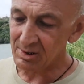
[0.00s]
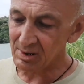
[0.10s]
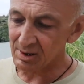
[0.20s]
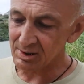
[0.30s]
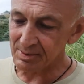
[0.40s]

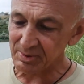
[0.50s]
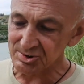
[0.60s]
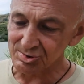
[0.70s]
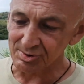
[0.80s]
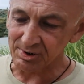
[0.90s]
Именно это
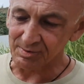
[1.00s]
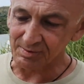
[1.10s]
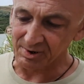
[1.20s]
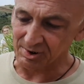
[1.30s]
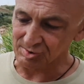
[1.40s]

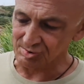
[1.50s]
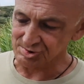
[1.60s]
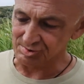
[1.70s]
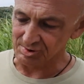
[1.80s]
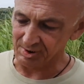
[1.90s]
подчеркивает то,
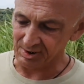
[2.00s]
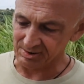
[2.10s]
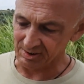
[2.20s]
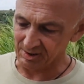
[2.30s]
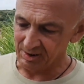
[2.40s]
что
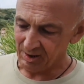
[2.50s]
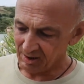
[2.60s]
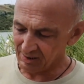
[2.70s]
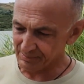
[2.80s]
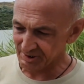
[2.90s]
эта
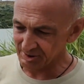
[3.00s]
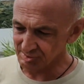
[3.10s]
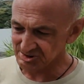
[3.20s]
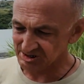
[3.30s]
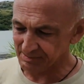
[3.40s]
угу.
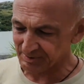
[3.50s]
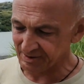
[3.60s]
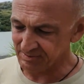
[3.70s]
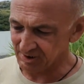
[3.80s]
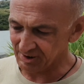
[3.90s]
продукция
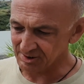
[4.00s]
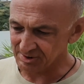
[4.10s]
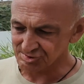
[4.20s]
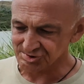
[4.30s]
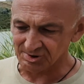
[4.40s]
проверена,
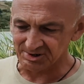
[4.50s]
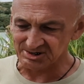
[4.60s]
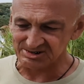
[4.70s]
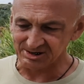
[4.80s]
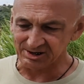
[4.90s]
то, что
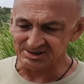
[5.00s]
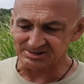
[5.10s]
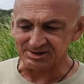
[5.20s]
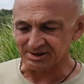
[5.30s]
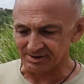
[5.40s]
она
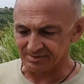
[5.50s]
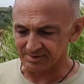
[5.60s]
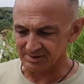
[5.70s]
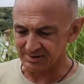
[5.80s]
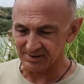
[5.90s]

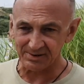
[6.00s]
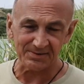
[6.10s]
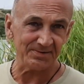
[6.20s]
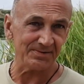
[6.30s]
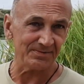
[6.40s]
зарегистрирована
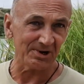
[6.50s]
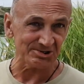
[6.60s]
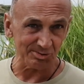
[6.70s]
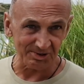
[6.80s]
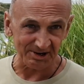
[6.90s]
э, Понял. в
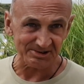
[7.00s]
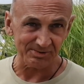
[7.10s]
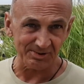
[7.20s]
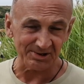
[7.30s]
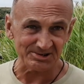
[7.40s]

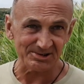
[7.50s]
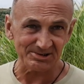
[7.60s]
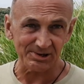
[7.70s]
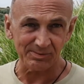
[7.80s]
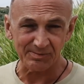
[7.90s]
государственной
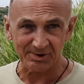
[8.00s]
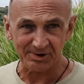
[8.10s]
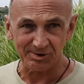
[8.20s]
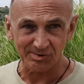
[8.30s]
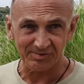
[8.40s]
системе
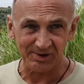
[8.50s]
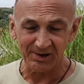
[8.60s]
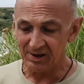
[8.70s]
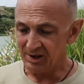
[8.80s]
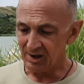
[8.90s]
маркировки,
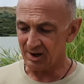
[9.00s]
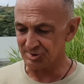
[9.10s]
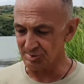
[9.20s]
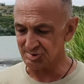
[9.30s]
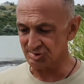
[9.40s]
угу. о
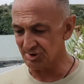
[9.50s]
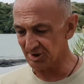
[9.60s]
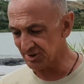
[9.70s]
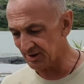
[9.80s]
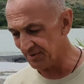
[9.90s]
том, что
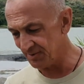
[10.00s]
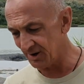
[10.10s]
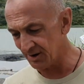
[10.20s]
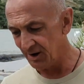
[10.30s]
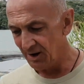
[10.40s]
этот
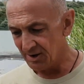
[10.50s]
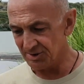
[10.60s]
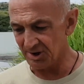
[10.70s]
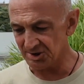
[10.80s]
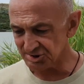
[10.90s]
товар
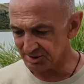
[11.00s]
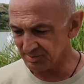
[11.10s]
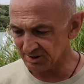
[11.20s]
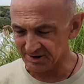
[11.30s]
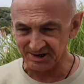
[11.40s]
наш,
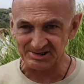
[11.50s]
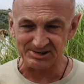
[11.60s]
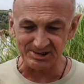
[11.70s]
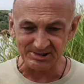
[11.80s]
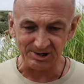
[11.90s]
именно
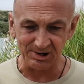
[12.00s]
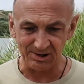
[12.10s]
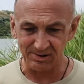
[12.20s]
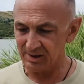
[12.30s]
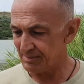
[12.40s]
российский,
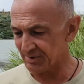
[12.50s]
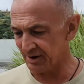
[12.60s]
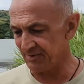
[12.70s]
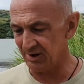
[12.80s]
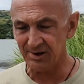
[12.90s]
угу
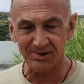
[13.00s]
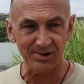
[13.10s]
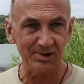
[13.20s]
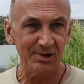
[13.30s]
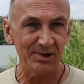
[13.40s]

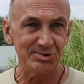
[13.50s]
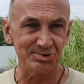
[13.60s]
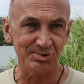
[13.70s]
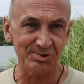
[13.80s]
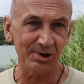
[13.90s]
проверенный,
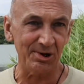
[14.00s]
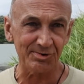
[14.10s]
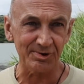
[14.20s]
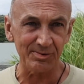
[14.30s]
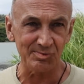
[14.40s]
четкий,
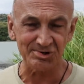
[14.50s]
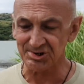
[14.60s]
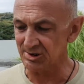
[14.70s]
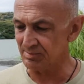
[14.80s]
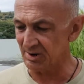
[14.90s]
который
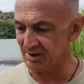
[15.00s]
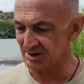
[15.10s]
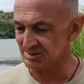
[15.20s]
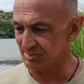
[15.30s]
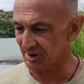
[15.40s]
можно не
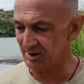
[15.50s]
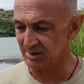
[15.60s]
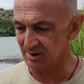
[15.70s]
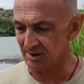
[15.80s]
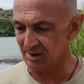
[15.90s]
бояться. Да,
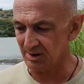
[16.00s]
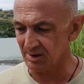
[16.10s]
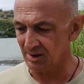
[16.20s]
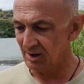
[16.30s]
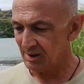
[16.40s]
зеленый брать,
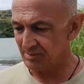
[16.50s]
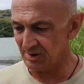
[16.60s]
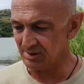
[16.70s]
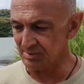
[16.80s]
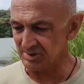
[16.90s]
городок, друзья.
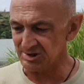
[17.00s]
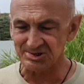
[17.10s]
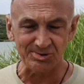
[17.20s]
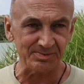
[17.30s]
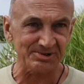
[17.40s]
Видите, мы
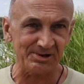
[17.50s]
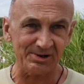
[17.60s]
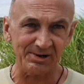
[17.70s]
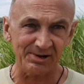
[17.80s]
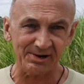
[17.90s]
несем
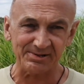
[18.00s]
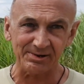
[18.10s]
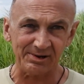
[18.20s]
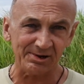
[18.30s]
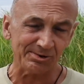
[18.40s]
Интересно. за
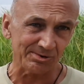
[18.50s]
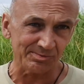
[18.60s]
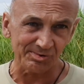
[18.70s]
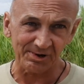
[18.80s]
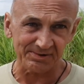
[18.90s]
это
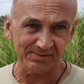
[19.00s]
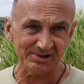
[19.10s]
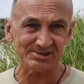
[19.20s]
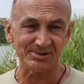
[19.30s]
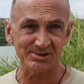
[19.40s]
огромную
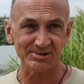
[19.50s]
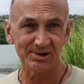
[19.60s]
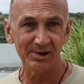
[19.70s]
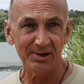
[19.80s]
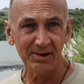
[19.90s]
ответственность.
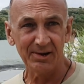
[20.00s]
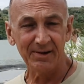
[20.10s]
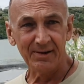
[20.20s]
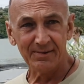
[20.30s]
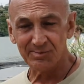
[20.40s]

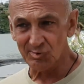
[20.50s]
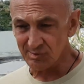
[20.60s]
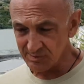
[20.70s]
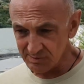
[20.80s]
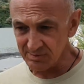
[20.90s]

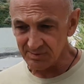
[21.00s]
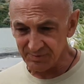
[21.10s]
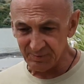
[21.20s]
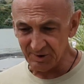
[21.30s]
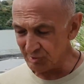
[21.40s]
Ну,
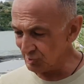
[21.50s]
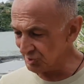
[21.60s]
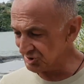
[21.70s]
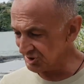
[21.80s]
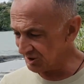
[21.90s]
в первую
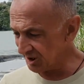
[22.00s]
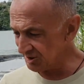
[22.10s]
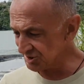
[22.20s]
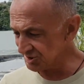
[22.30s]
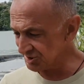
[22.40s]
очередь,
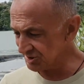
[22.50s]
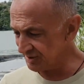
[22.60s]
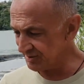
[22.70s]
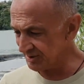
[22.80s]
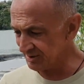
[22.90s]
конечно же,
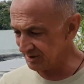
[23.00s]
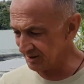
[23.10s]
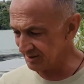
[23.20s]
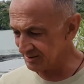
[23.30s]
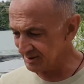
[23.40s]
наверное, я.